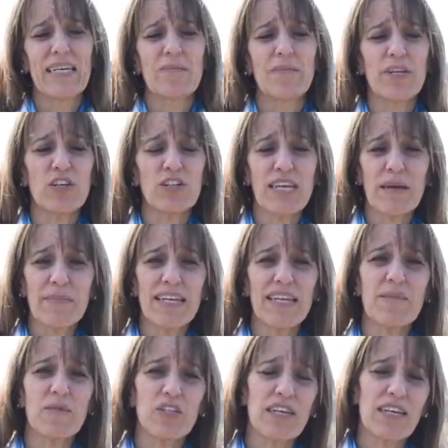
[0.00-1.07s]
Pero también
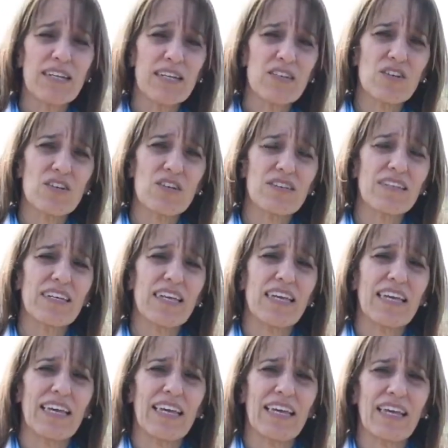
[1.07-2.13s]
hemos tenido
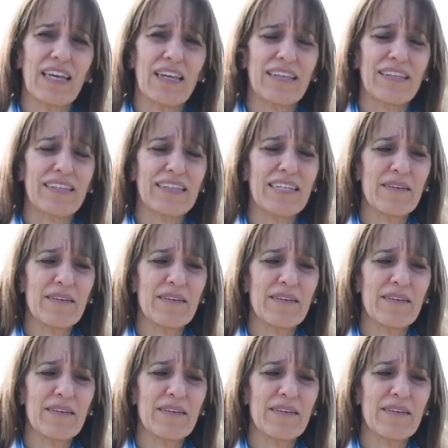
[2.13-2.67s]
eh,